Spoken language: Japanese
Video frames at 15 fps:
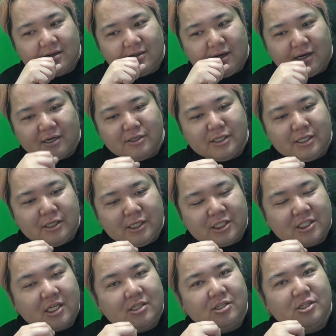なんか一
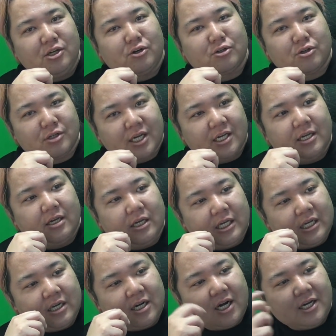説によるとね、
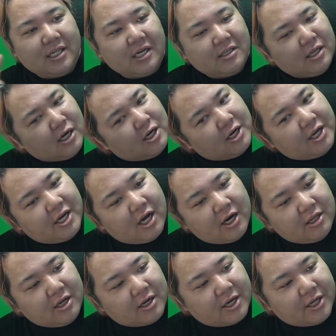一回だ、なんかね、あ
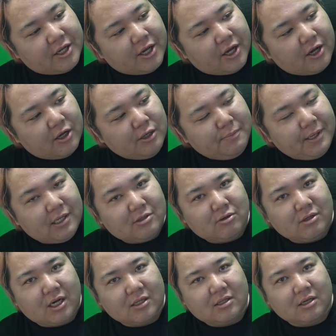れだっけな、
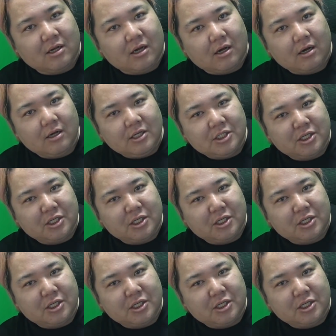イベントであった、